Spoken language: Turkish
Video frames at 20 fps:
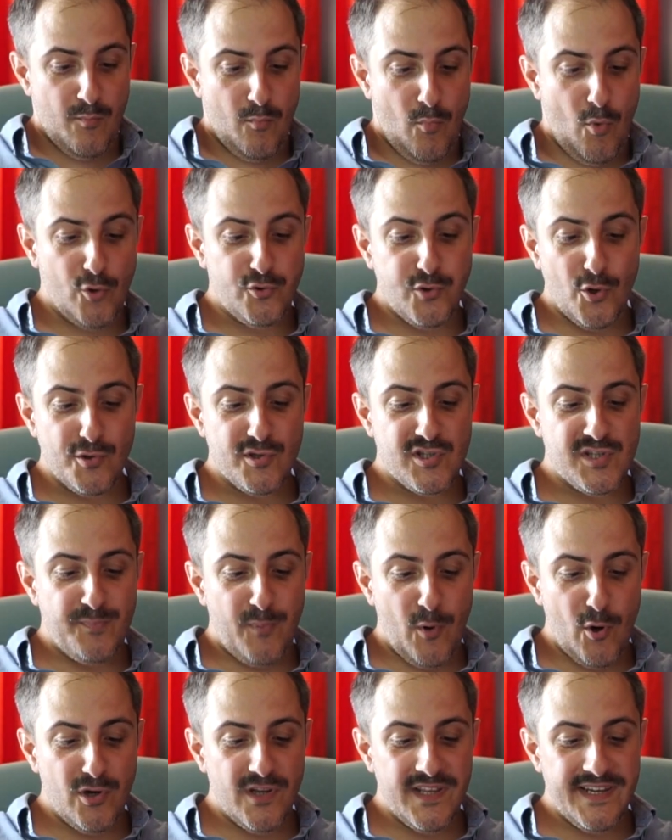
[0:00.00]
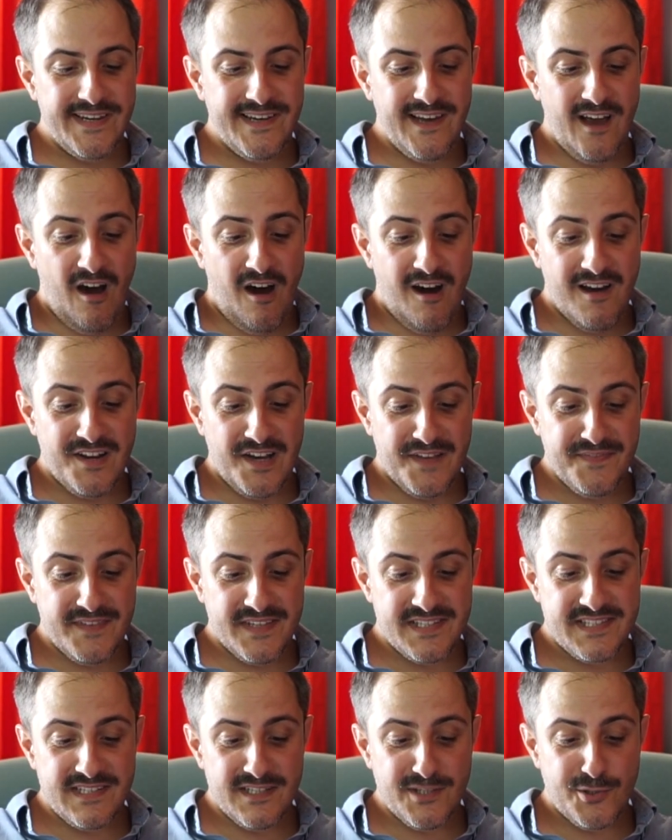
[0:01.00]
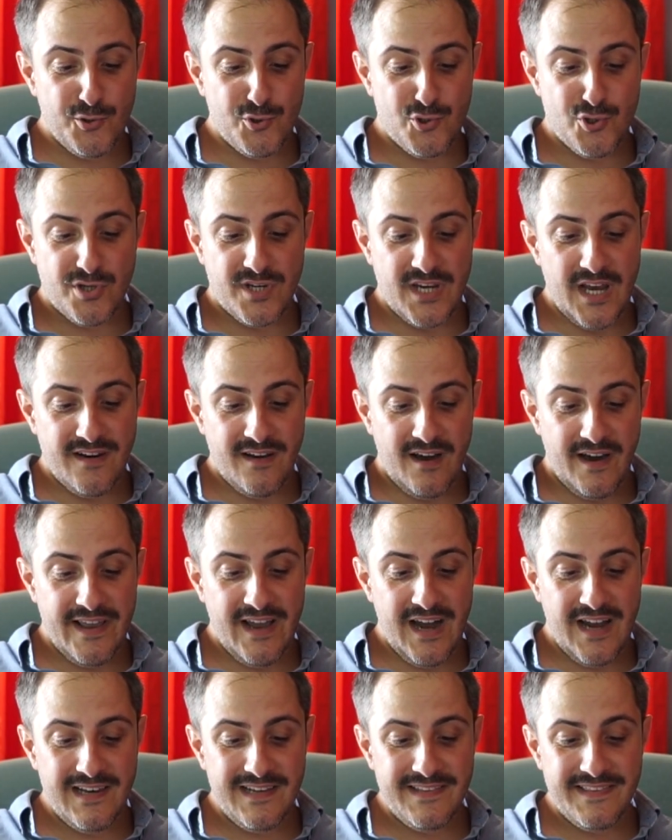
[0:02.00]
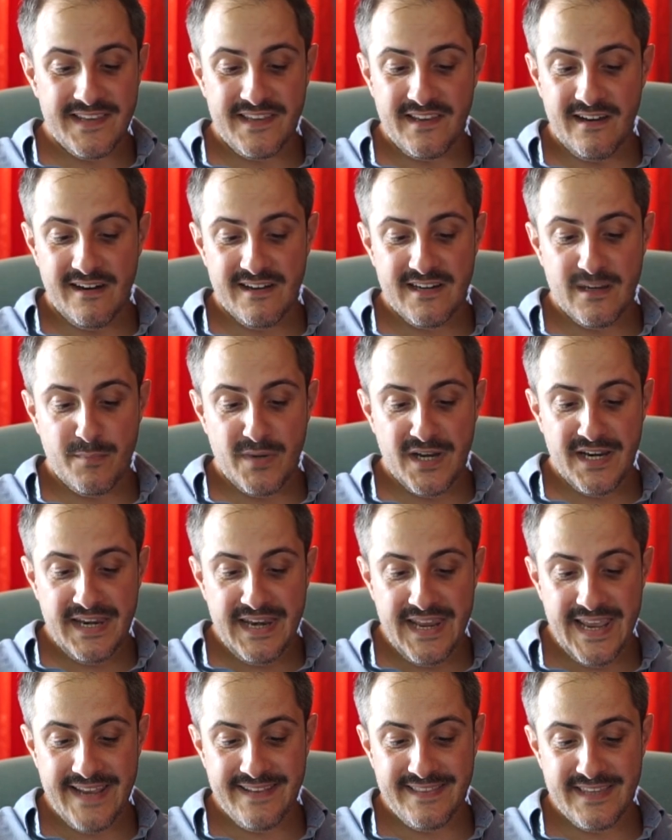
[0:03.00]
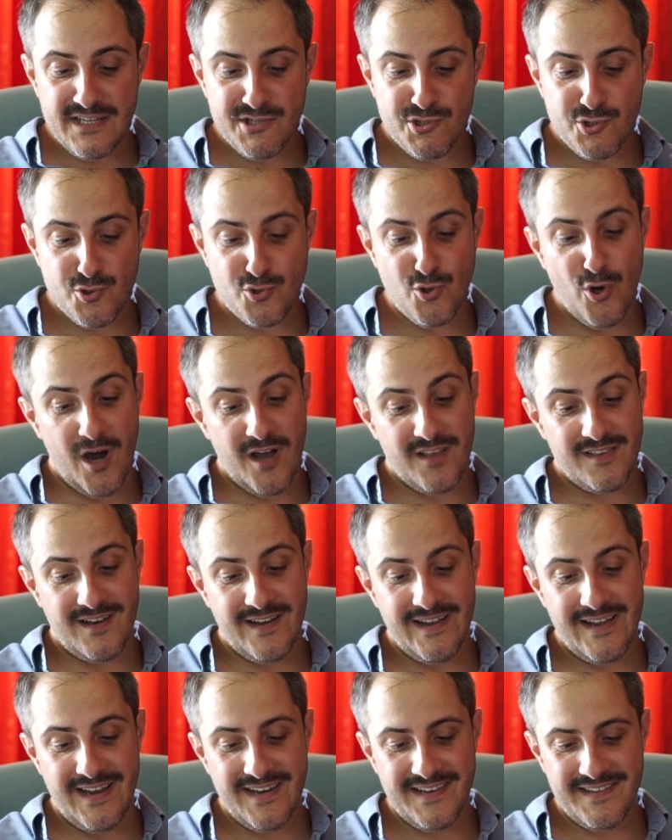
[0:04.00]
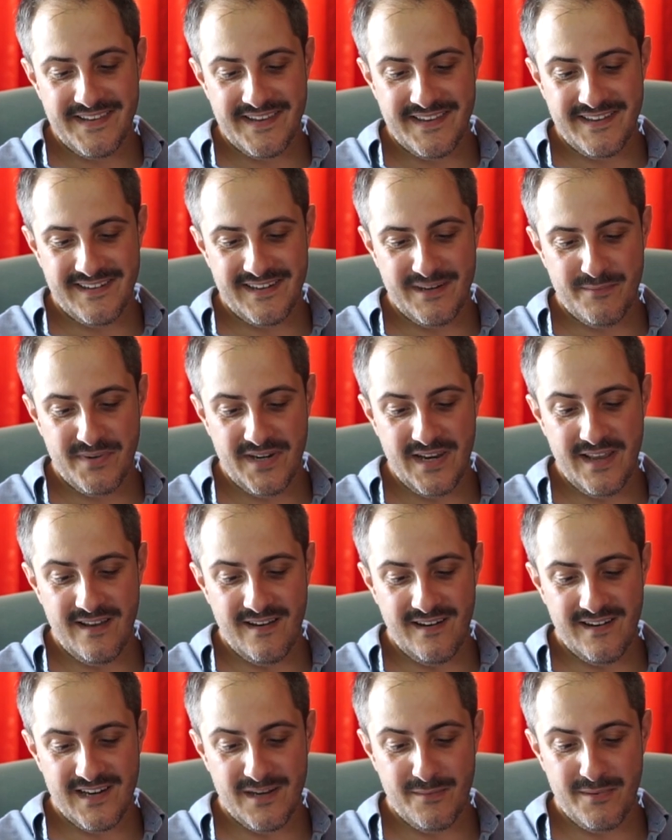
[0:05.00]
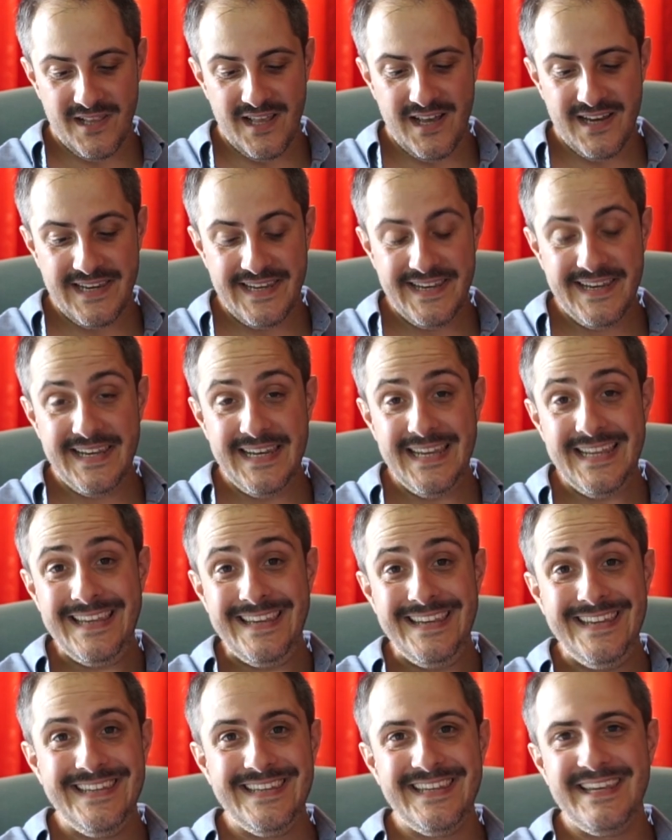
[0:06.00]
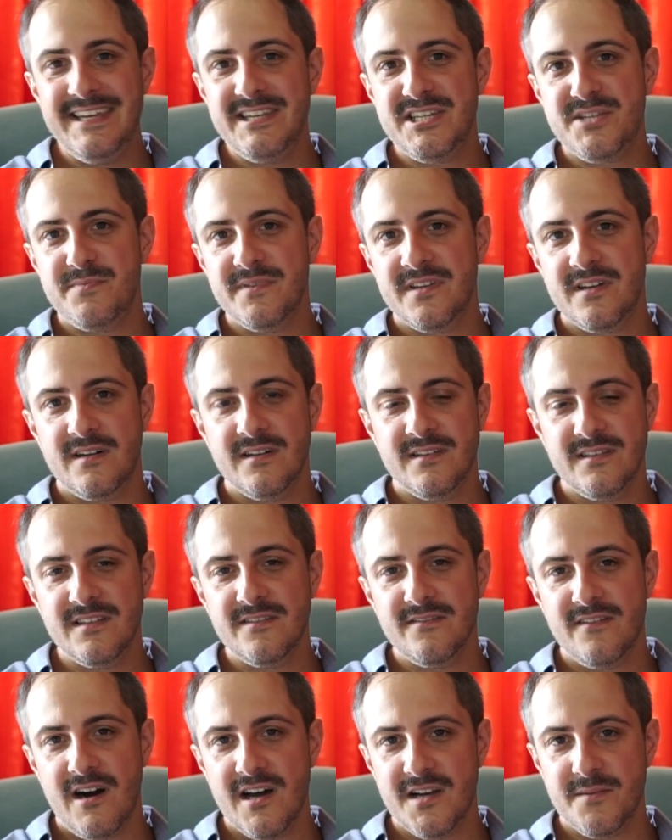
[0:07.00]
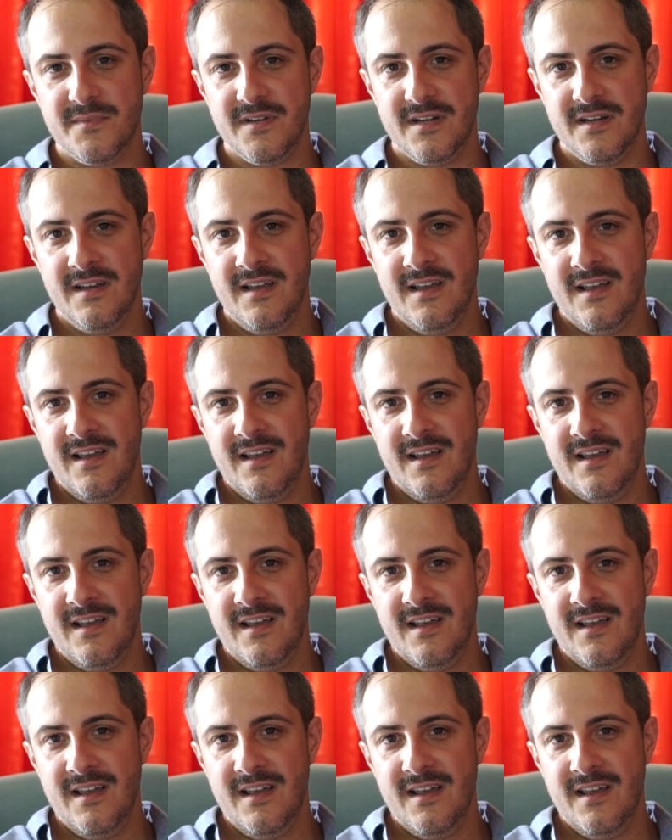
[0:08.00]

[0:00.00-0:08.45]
Motor sporlarıyla aran nasıl? Küçükken hayalindeki araba neydi? Şu an hayalindeki araba ne? Arabalarla ilgili ilginç bir anın var mı?